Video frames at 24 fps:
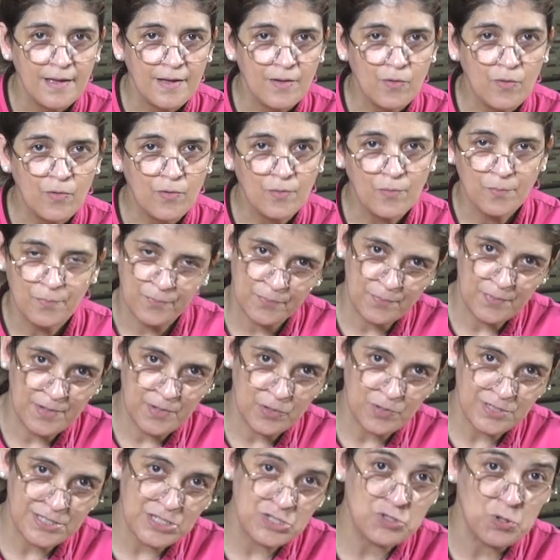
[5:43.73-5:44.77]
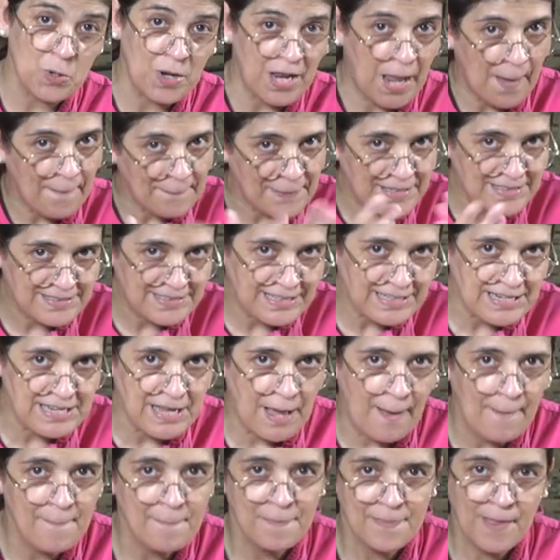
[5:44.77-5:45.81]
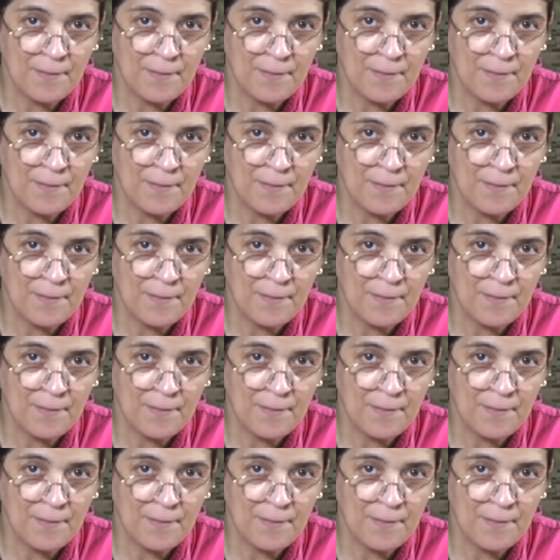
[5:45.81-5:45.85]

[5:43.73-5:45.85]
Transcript: o mejor dicho, en las pizzerías.